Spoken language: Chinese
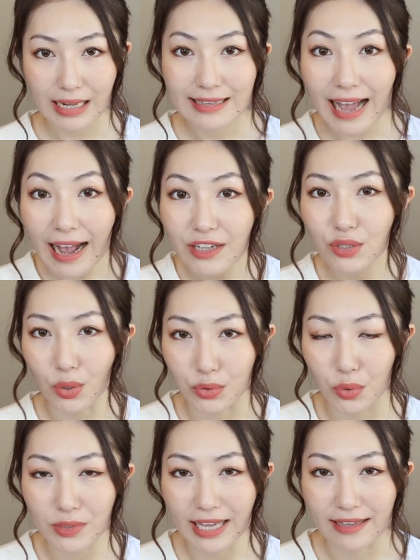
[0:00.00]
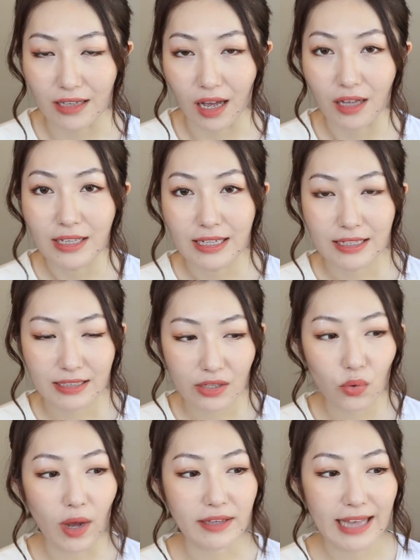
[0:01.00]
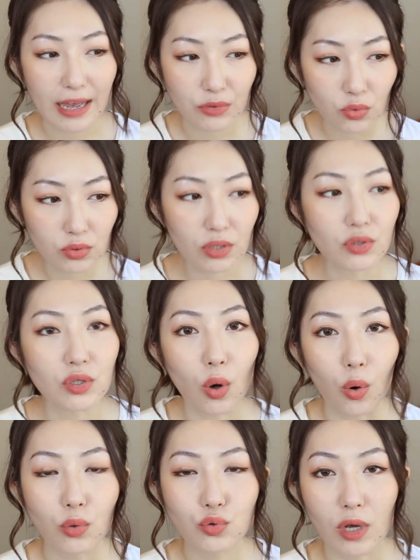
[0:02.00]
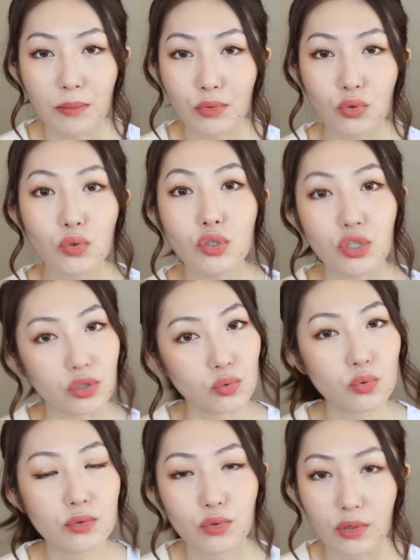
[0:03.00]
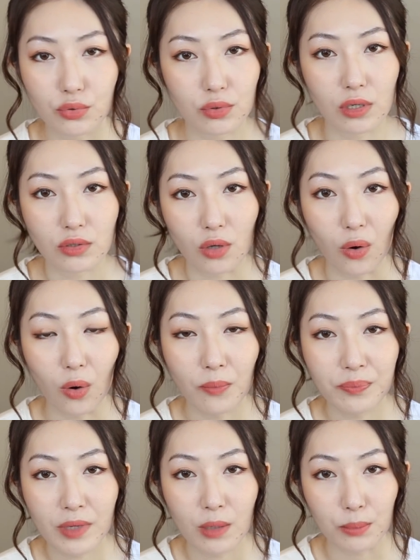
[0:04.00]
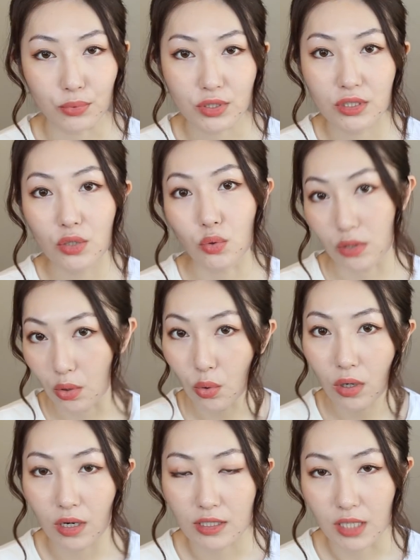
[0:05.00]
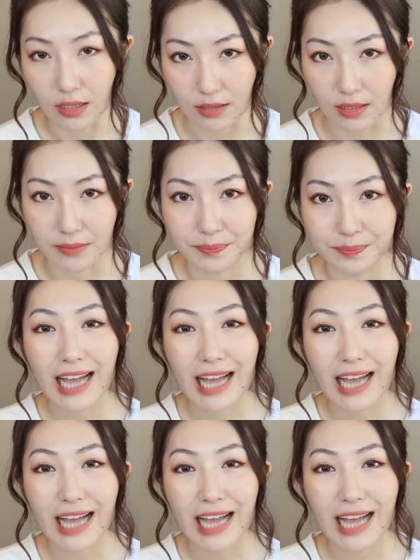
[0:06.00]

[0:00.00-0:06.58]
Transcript: 它还是有优点的，那款它用的油全部都是植物萃取的油，不是那种人工合成的。